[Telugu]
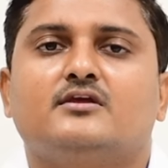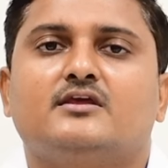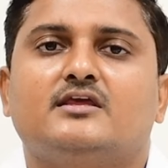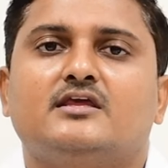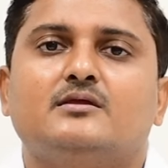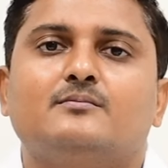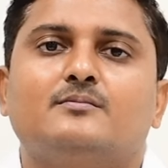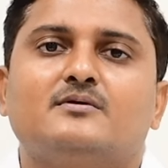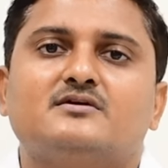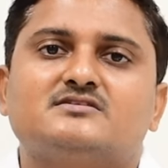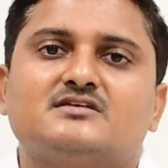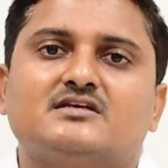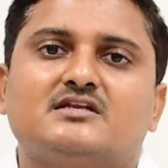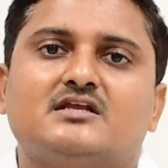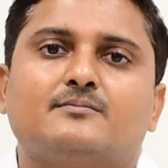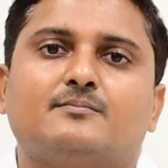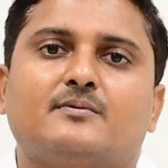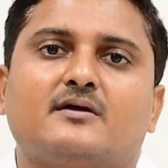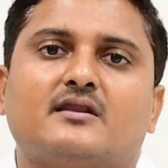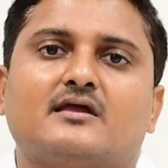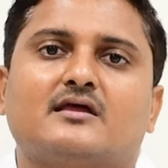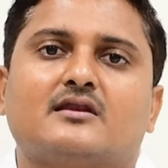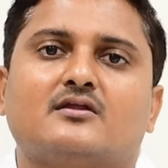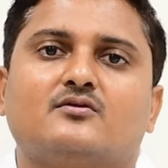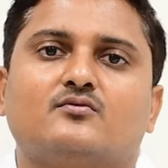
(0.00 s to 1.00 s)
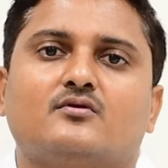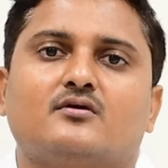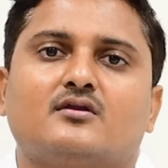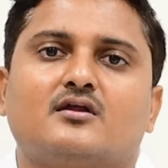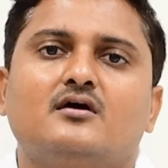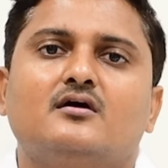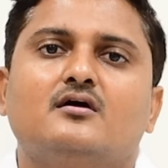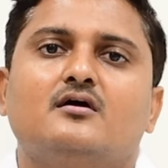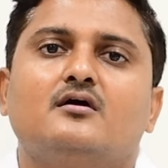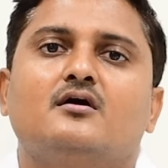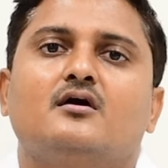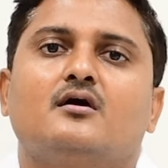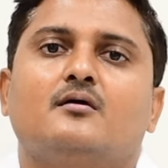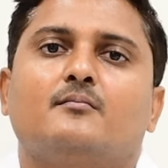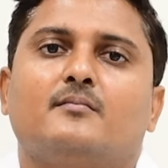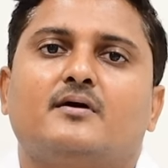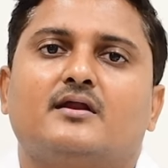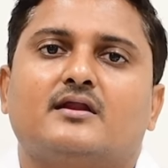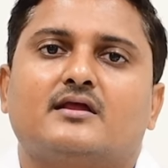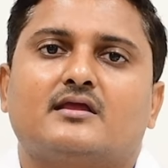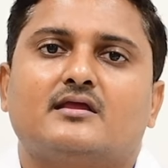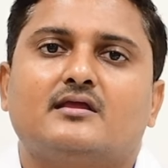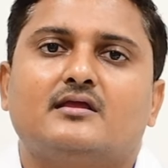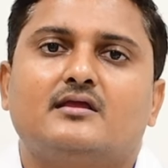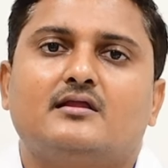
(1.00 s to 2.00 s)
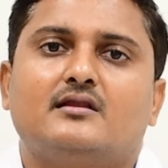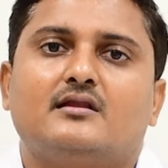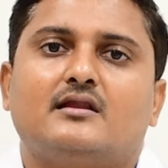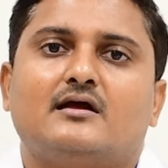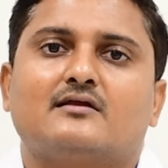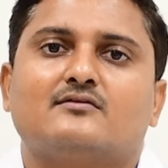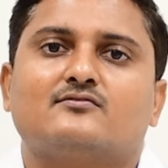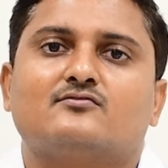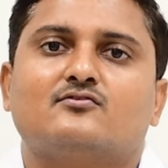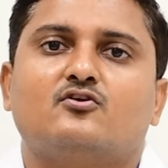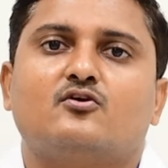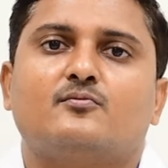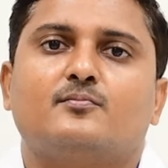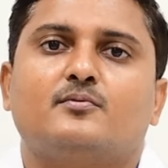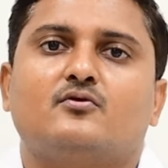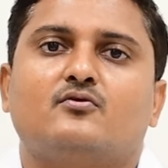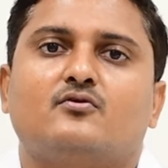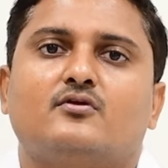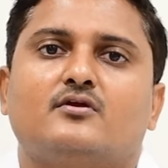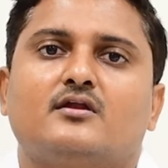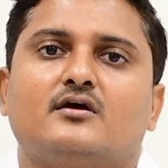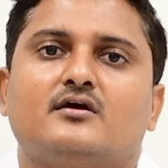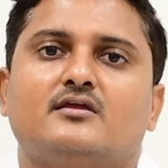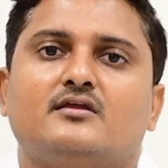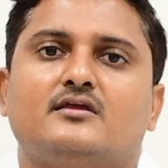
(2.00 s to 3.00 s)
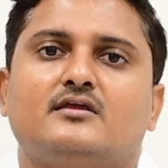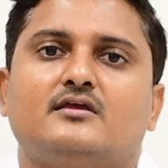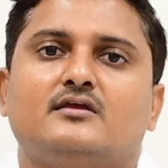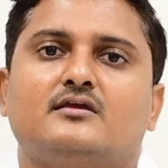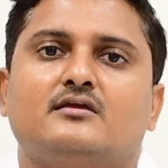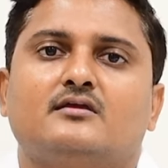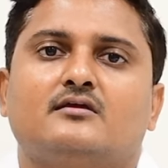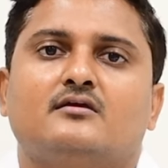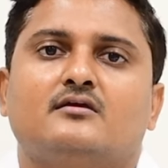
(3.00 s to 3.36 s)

ఈబస్ అనే పరికరం ద్వారా మనకి లంగ్స్ లోపల ఉన్న ఈ